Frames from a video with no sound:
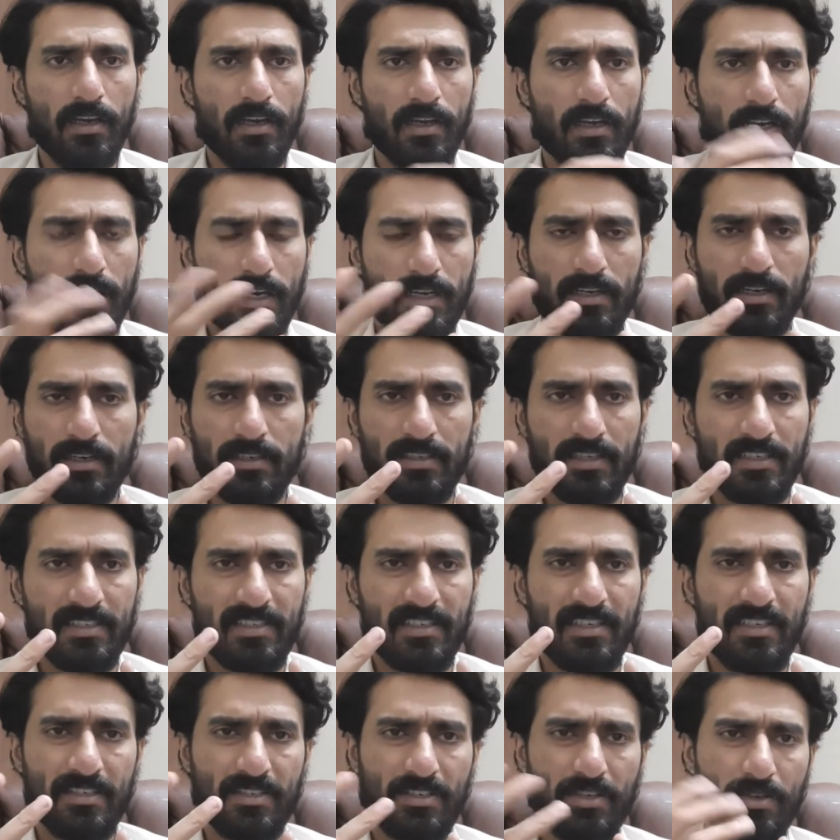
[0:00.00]
करेक्टर
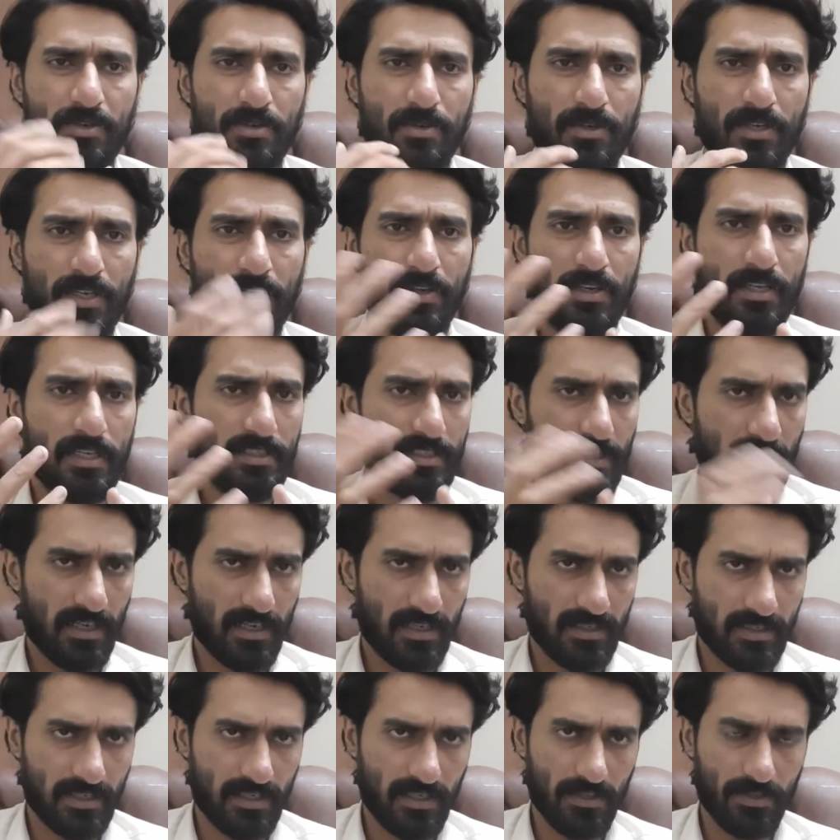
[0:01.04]
असेसिनेशन होगी और ये
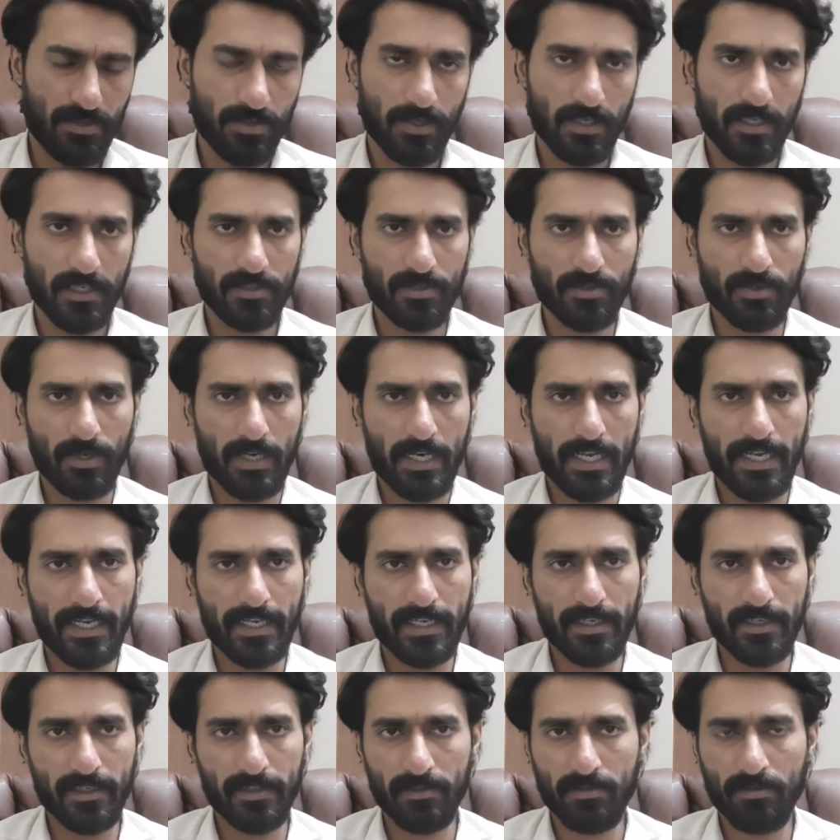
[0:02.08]
सारा सीन जो है इसको
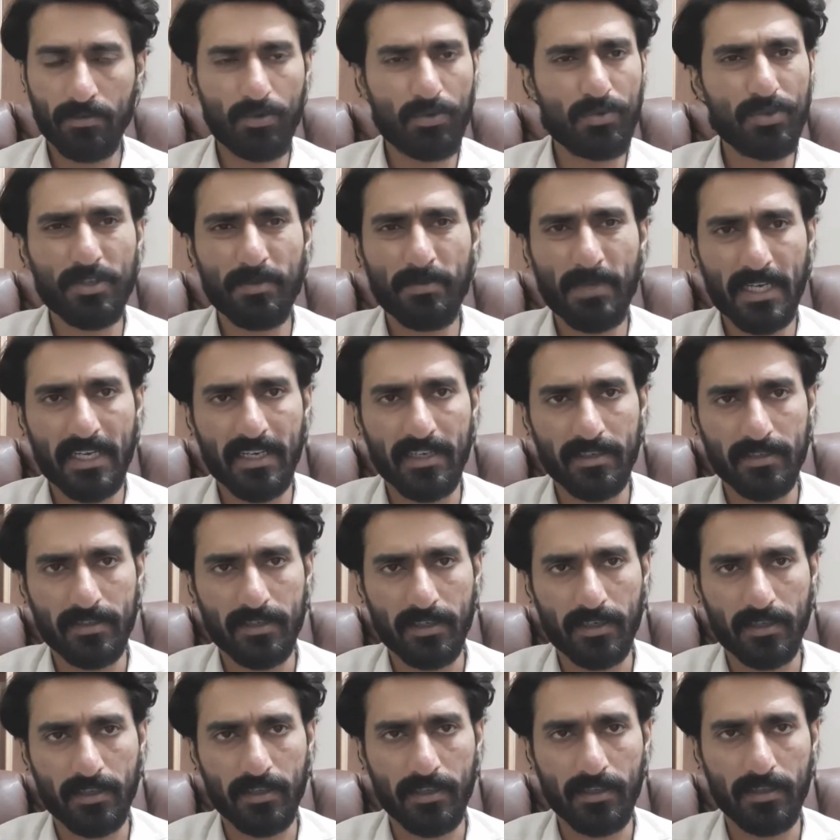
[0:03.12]
लेके वो कुछ भी कर
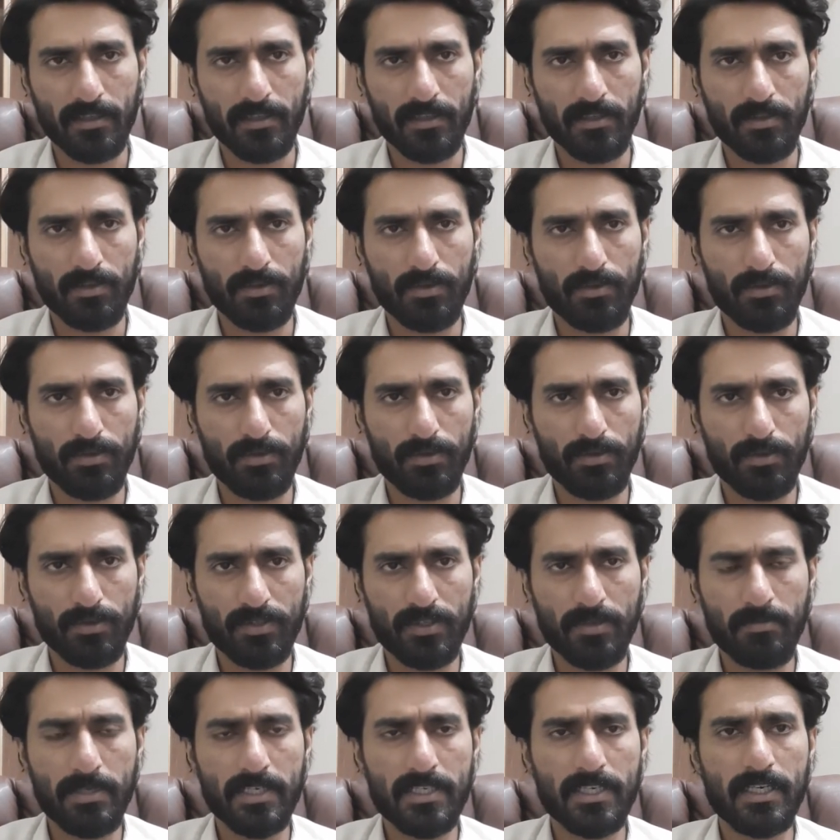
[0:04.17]
सकता है तो
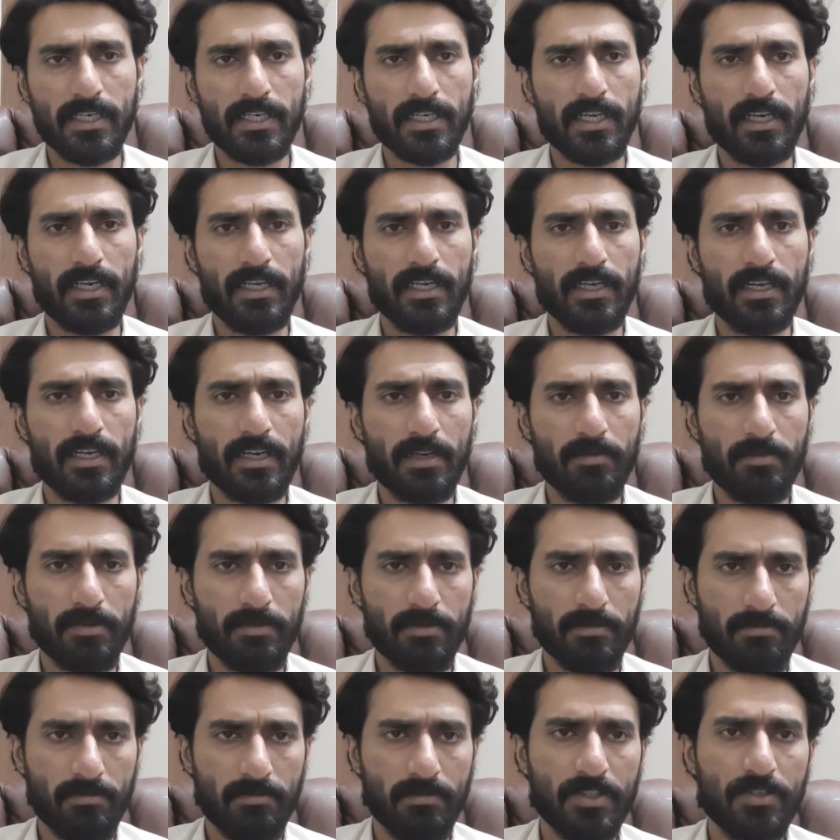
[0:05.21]
उससे बचने के लिए अगली भी
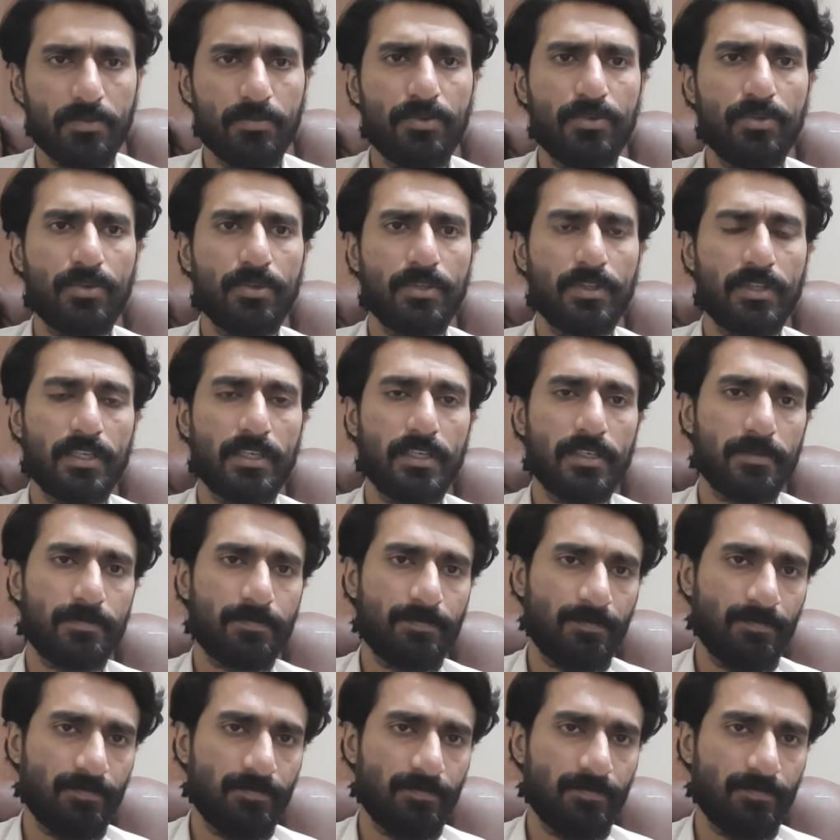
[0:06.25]
मजबूर होती है